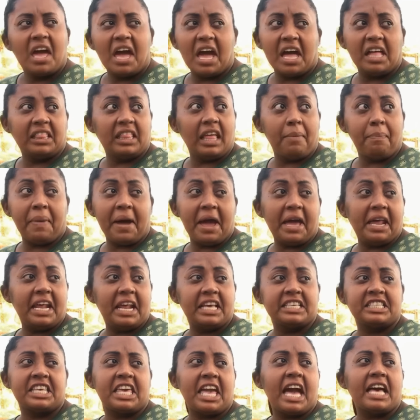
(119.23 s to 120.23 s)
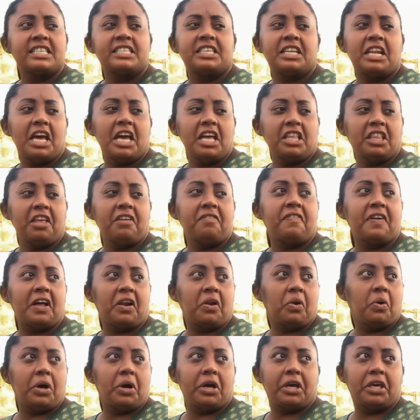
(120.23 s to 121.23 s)
Até parece que as leis têm
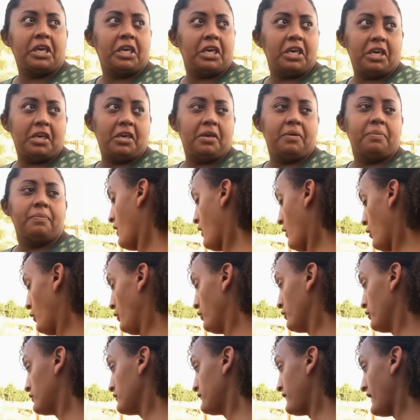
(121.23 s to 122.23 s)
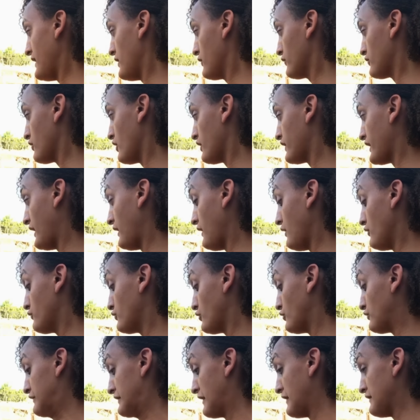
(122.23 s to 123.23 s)
valor aqui. O único valor que eu quero é os
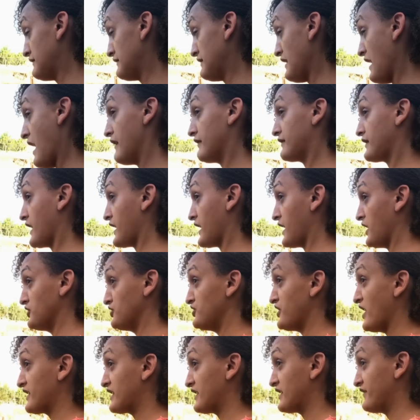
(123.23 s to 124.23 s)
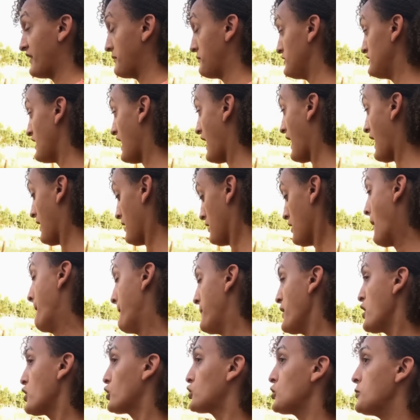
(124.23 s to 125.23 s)
800 reais que a candidata vai me dar
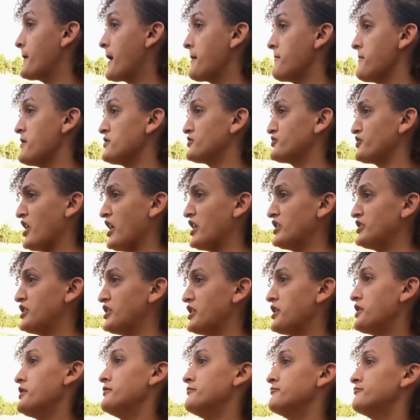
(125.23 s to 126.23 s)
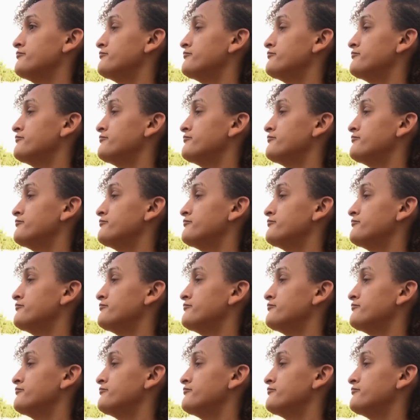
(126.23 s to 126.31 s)
para eu comprar minha geladeira.